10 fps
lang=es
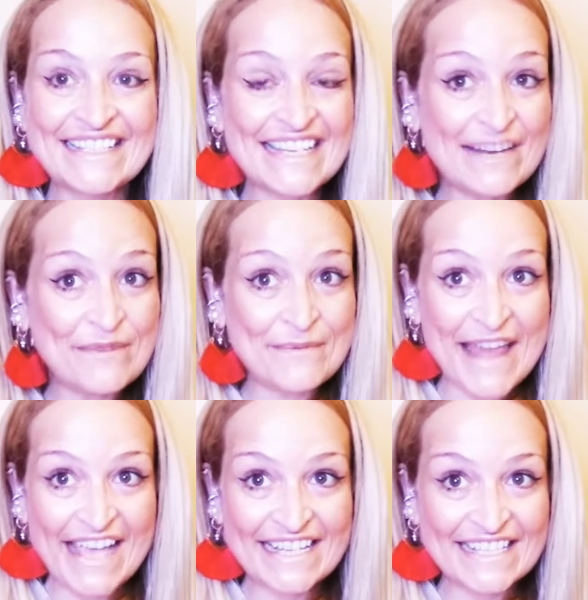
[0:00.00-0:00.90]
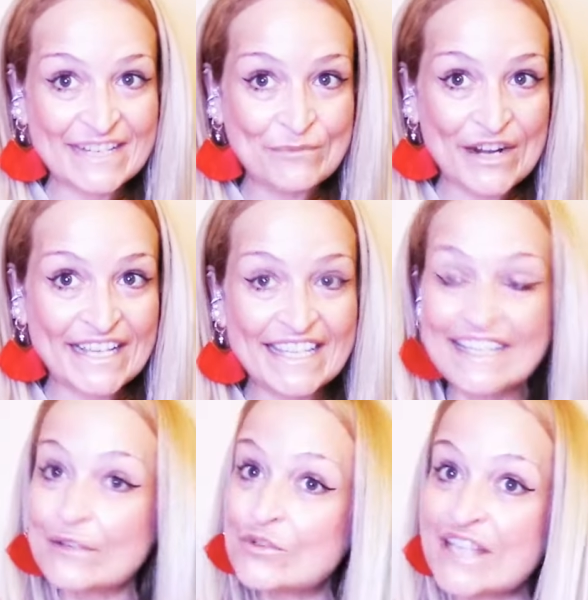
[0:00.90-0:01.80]
Si es la primera vez que estás por aquí y
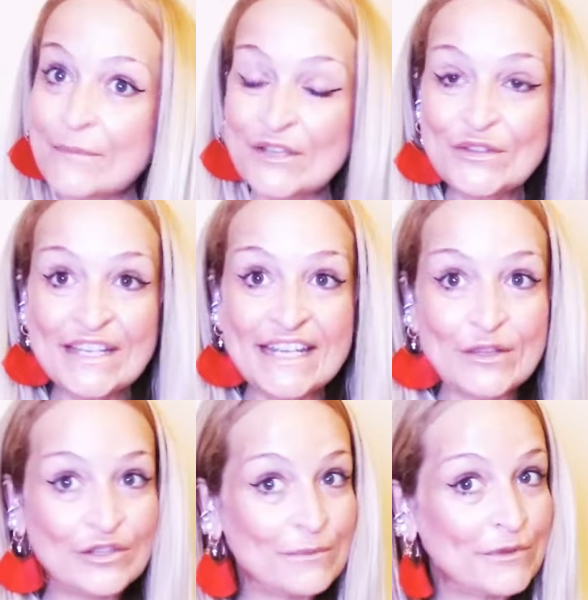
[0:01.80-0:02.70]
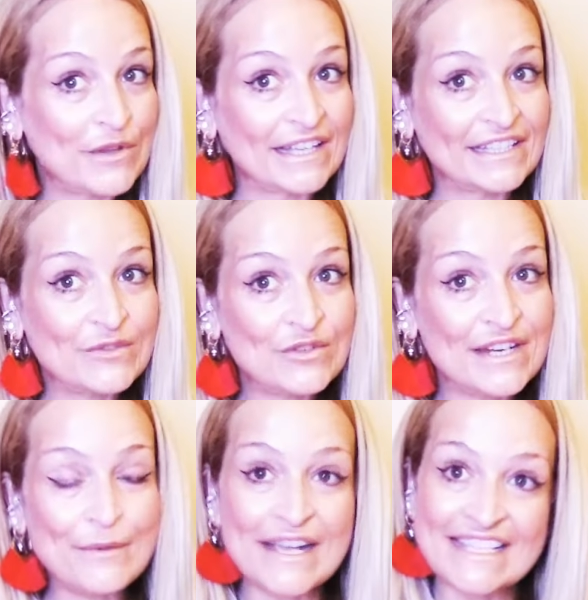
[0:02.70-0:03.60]
te gusta mi contenido, te invito a que te
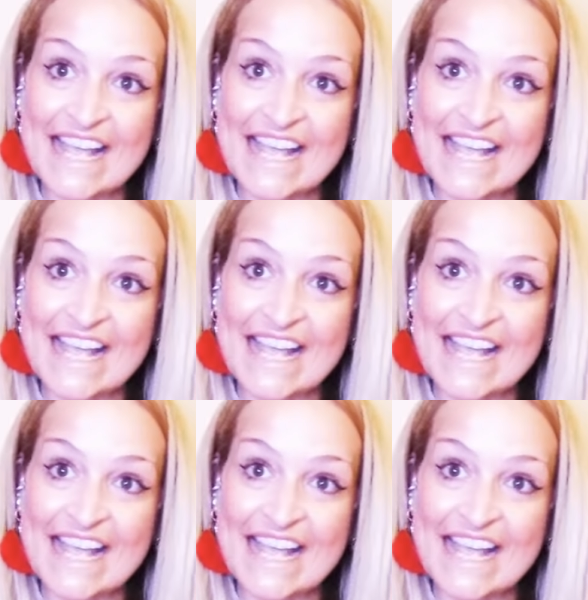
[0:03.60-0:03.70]
suscribas,